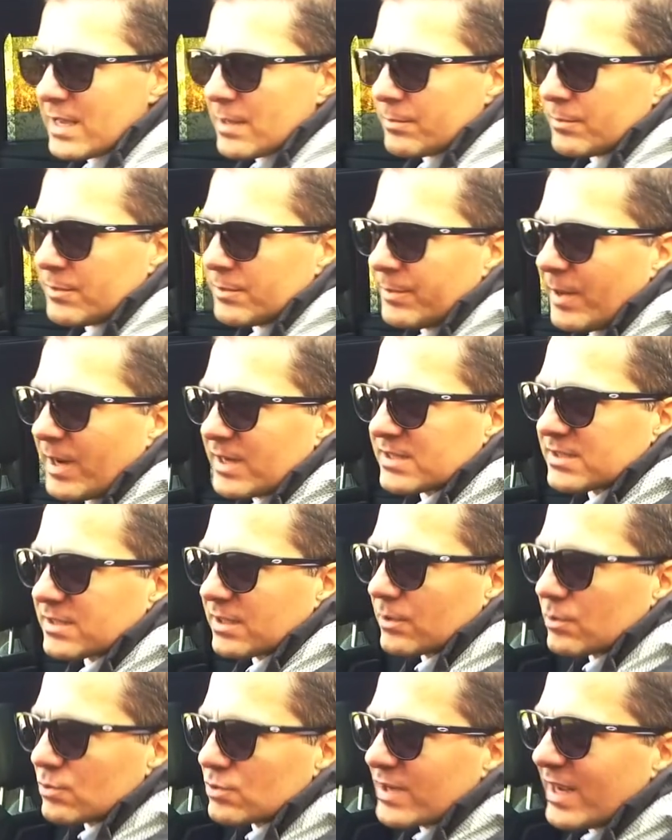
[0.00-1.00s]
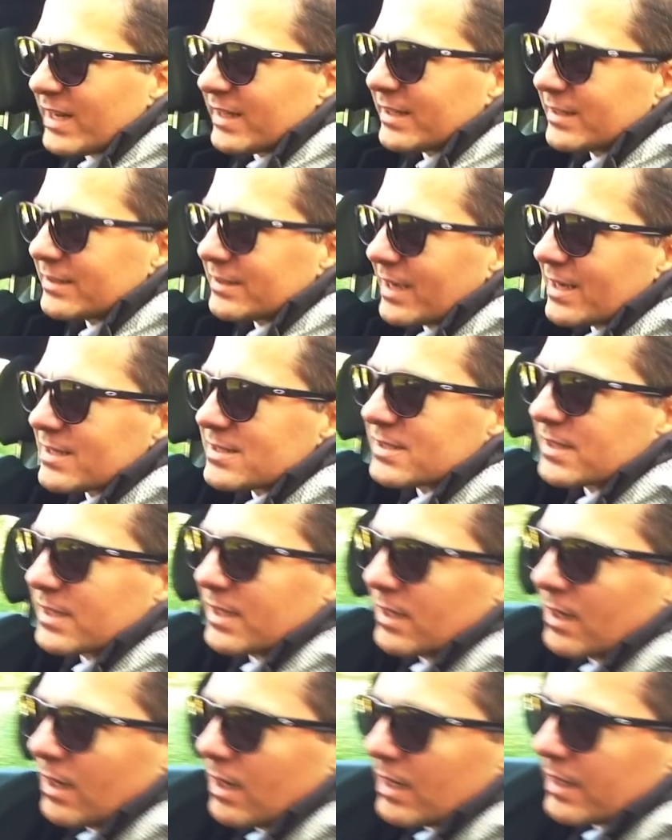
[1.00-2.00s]
Bir başka güzel detay ise
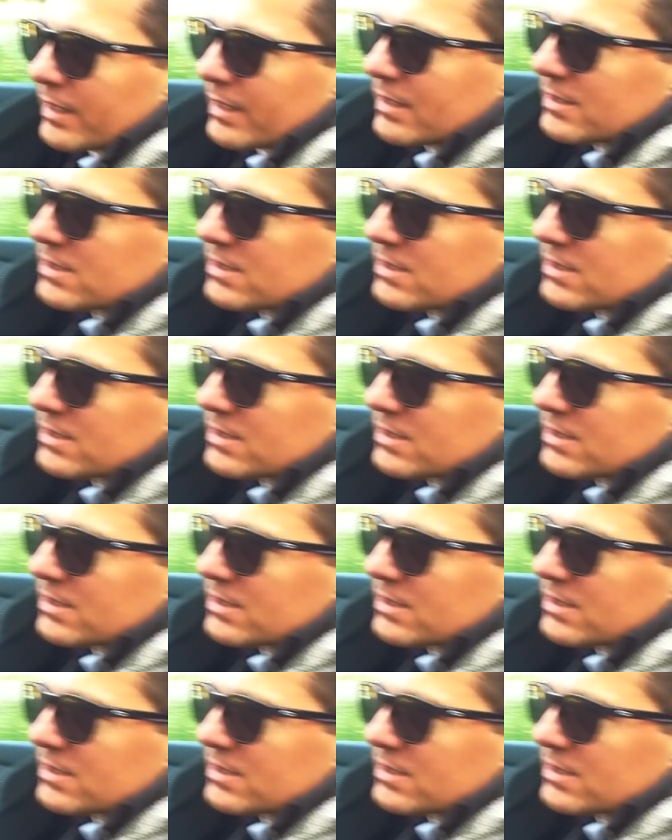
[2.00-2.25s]
arka